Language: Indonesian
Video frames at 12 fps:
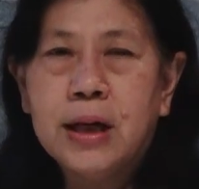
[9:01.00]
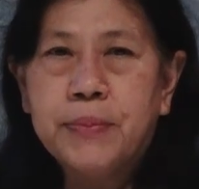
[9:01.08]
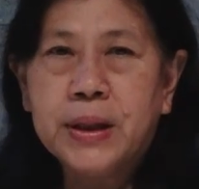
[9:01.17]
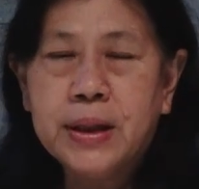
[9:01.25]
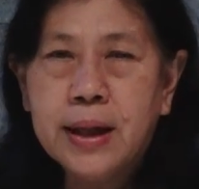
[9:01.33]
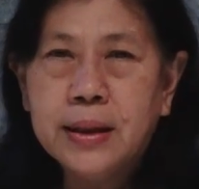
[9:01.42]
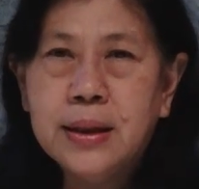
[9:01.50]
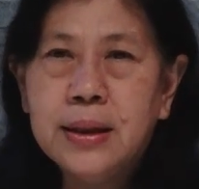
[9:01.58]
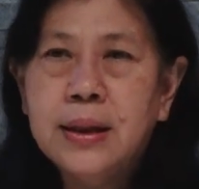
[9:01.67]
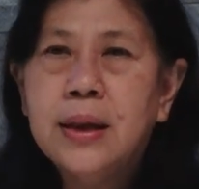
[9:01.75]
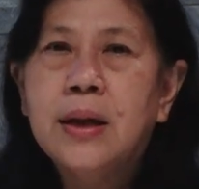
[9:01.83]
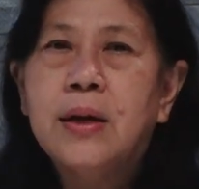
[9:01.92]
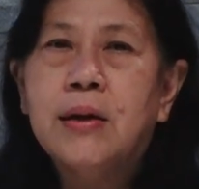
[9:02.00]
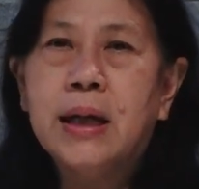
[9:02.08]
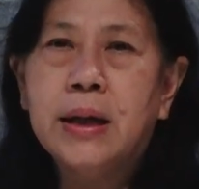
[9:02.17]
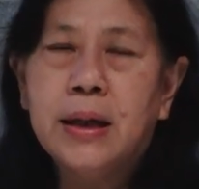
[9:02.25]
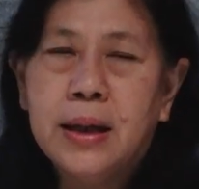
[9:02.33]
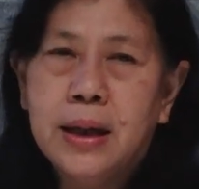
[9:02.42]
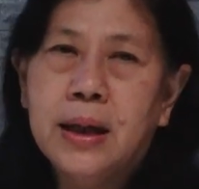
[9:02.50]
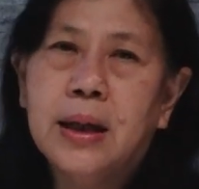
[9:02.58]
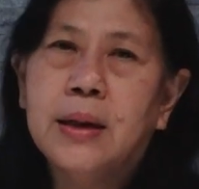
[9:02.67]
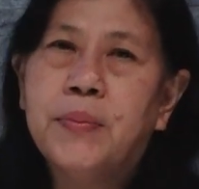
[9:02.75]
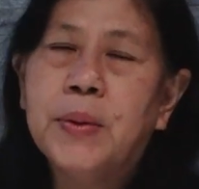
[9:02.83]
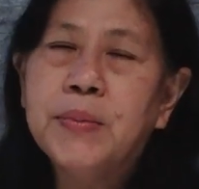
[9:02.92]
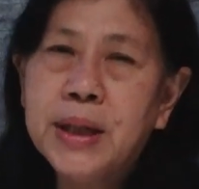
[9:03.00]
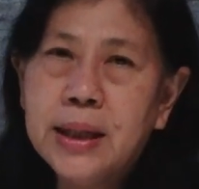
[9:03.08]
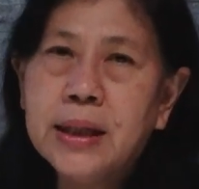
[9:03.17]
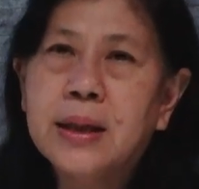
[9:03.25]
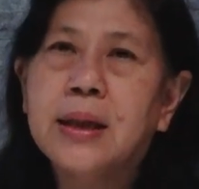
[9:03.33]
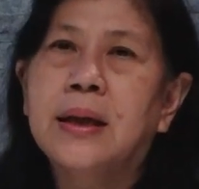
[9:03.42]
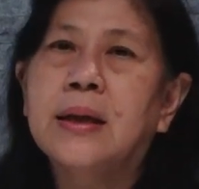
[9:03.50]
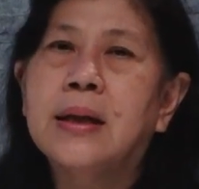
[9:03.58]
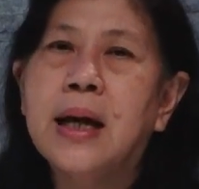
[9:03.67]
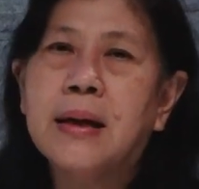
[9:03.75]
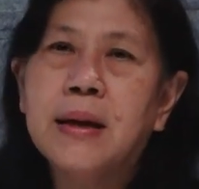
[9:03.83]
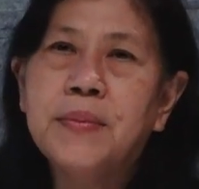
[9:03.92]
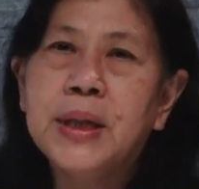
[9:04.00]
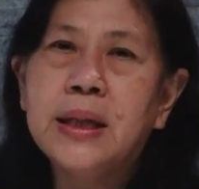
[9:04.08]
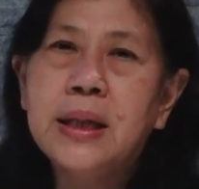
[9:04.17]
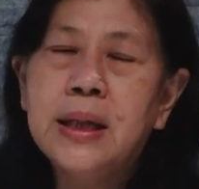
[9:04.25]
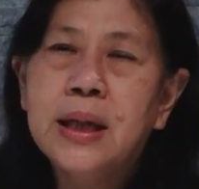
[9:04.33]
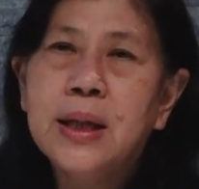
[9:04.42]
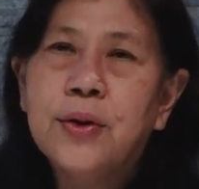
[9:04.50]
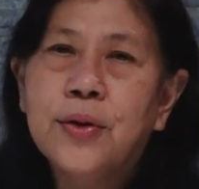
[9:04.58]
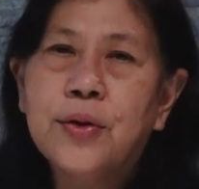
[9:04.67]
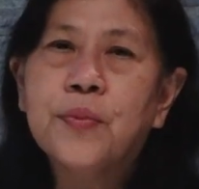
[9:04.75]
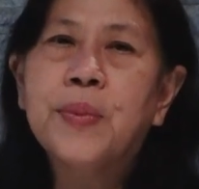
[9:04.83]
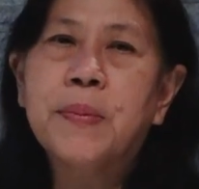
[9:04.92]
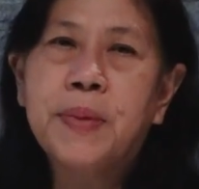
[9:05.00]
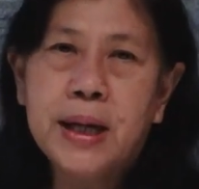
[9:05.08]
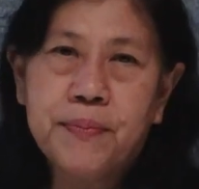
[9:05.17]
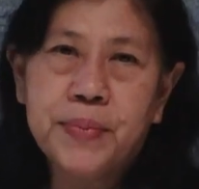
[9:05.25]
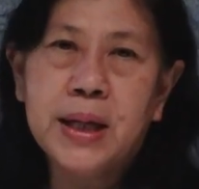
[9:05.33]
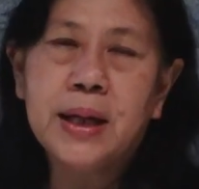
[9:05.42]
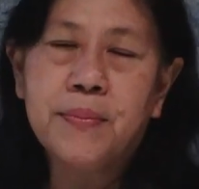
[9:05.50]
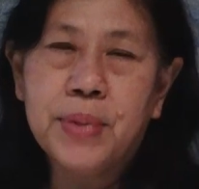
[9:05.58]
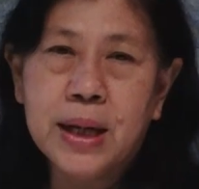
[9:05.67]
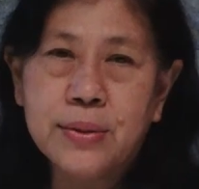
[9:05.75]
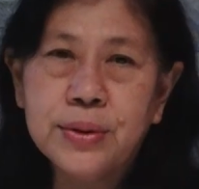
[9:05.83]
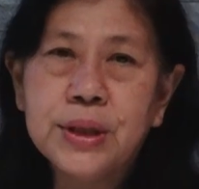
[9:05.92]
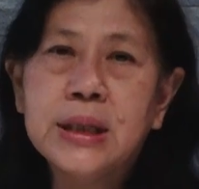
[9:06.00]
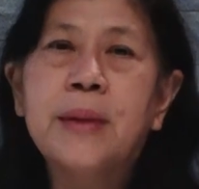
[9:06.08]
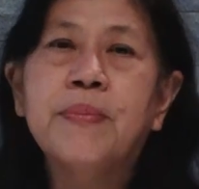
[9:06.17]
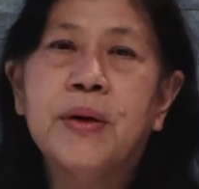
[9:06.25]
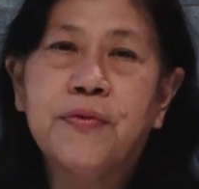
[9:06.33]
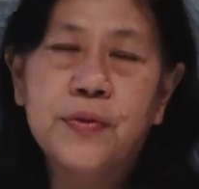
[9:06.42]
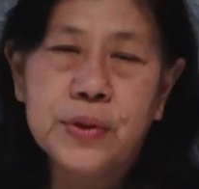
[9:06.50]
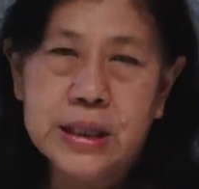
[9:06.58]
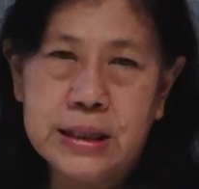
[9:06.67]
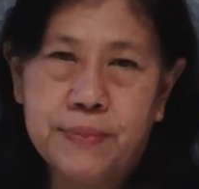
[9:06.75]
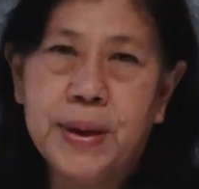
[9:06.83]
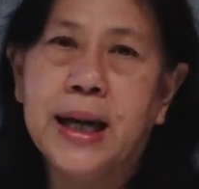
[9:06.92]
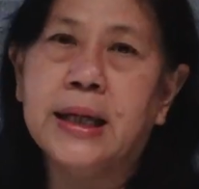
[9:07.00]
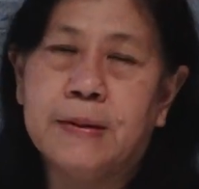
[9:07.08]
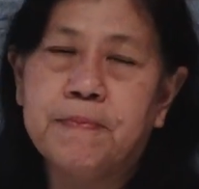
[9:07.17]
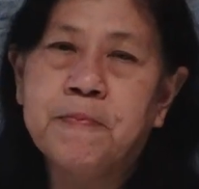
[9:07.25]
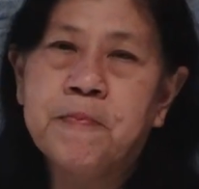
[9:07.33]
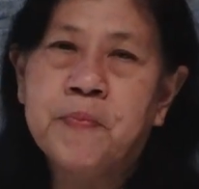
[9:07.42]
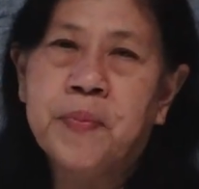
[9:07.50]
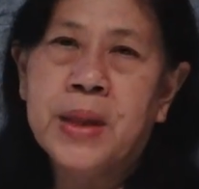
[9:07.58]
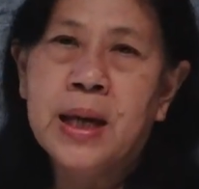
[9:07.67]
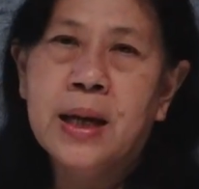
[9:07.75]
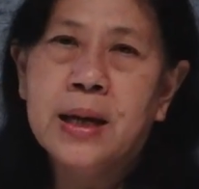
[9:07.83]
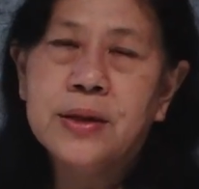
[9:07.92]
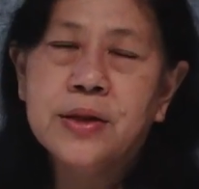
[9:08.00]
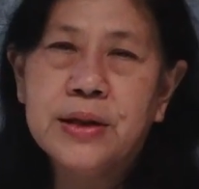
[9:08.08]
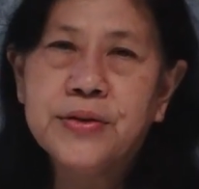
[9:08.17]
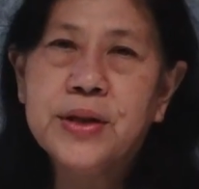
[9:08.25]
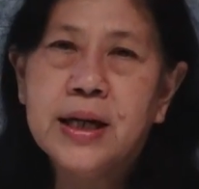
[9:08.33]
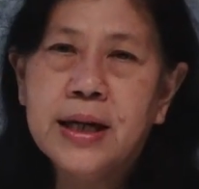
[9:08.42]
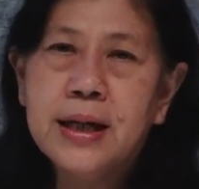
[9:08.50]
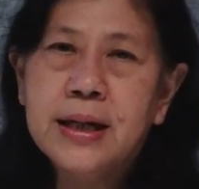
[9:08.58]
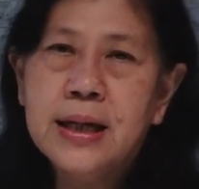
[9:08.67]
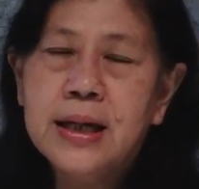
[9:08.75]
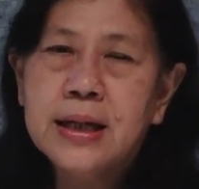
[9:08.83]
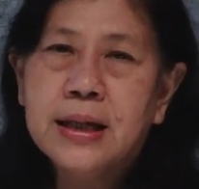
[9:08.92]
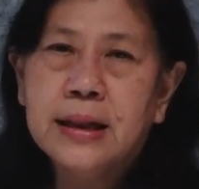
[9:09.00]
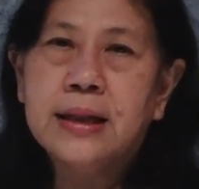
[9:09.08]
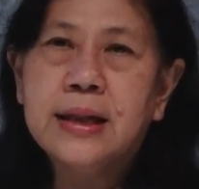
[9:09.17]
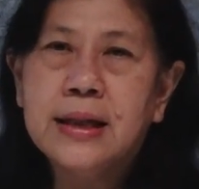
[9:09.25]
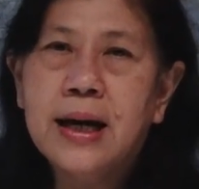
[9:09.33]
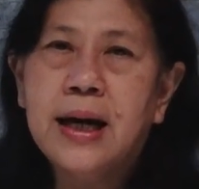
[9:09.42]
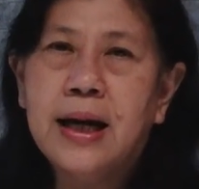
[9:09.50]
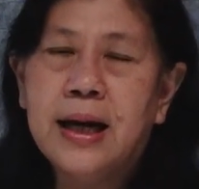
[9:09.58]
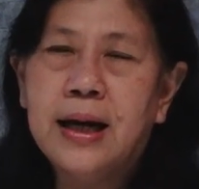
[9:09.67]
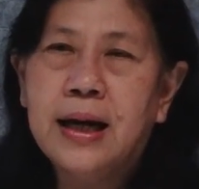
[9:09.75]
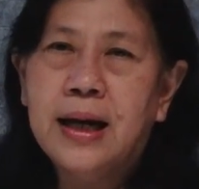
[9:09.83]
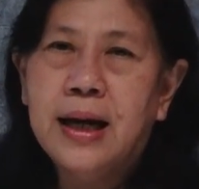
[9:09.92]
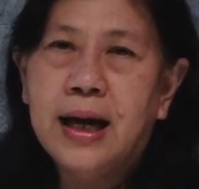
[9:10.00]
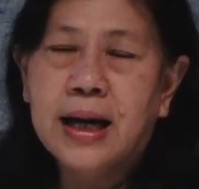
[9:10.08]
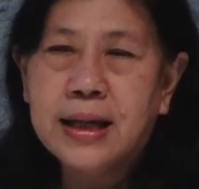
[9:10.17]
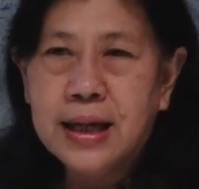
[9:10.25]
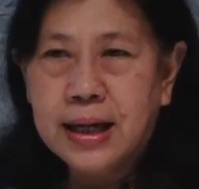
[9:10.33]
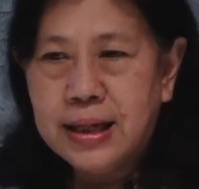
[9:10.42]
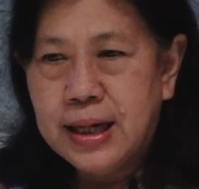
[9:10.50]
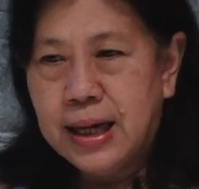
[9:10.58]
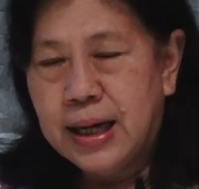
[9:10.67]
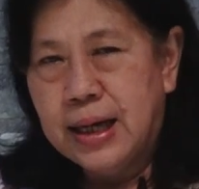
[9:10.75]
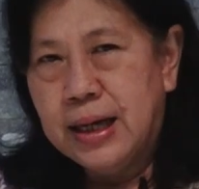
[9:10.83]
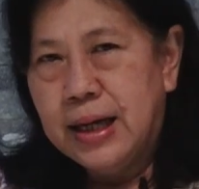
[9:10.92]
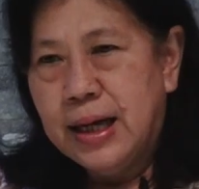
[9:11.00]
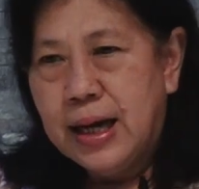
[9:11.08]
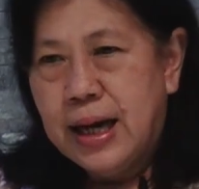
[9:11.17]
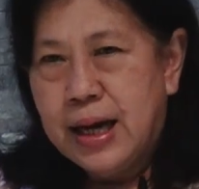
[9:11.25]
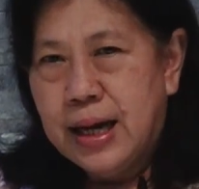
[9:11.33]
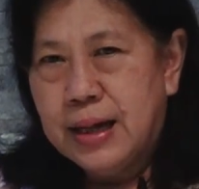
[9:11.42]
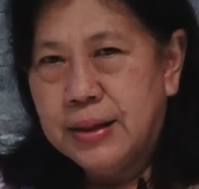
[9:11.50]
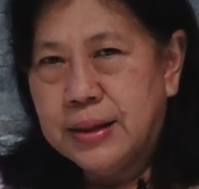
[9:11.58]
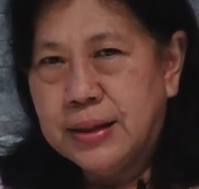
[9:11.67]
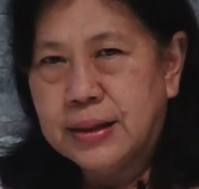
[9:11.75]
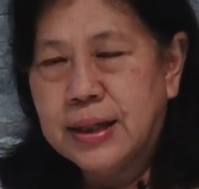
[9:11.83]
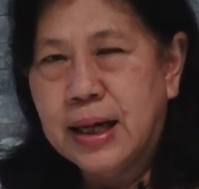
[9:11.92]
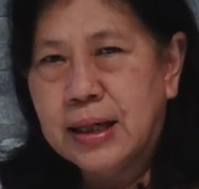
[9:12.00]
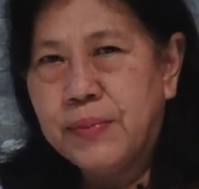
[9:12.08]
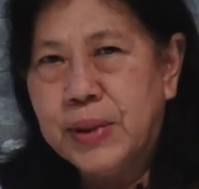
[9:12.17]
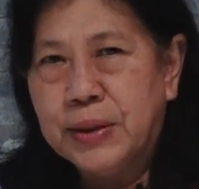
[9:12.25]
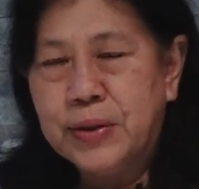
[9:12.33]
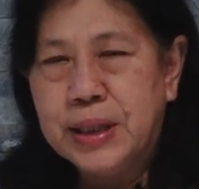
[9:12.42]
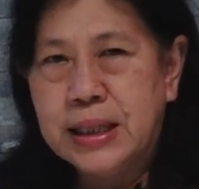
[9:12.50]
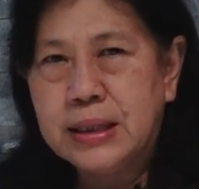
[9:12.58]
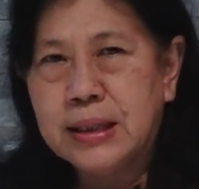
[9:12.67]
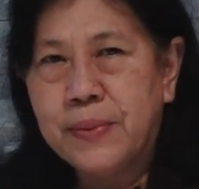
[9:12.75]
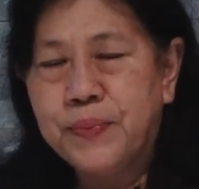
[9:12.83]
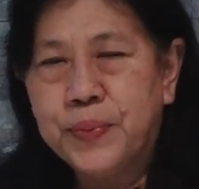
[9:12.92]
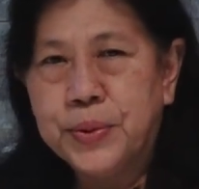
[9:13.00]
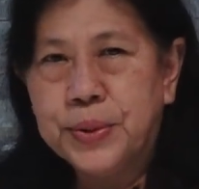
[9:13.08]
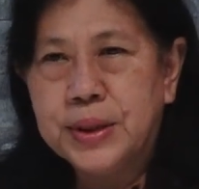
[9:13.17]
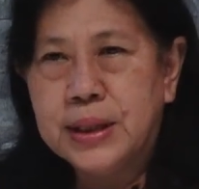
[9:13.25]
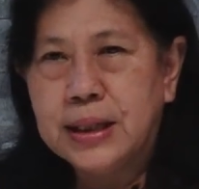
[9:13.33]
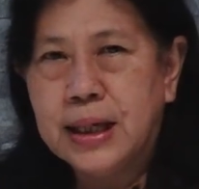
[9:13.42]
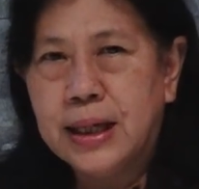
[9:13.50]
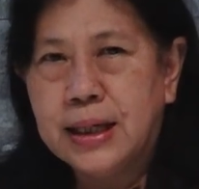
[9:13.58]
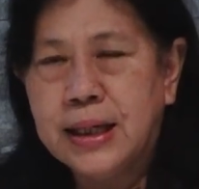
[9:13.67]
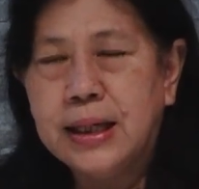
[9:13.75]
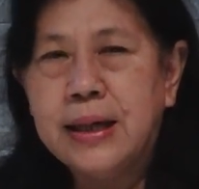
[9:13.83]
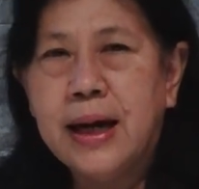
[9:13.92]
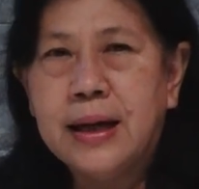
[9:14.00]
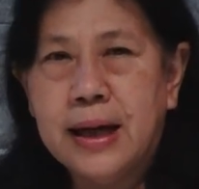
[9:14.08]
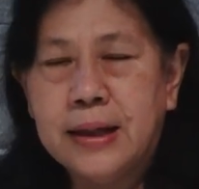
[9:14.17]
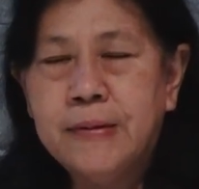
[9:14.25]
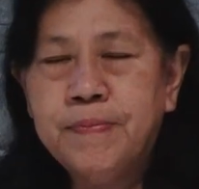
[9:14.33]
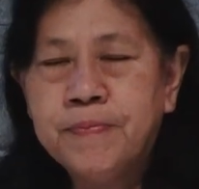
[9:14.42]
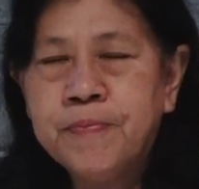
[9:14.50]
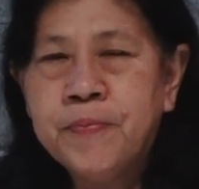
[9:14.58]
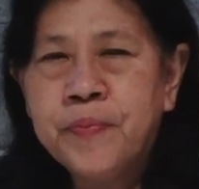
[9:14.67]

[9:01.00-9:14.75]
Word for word: oleh petani, oleh uh, pemilik uh, garam ini untuk berpenampilan bagus dan berfungsi baik. Saudara-saudara, ketika akhirnya uh, garam itu dicampur dengan hidangan,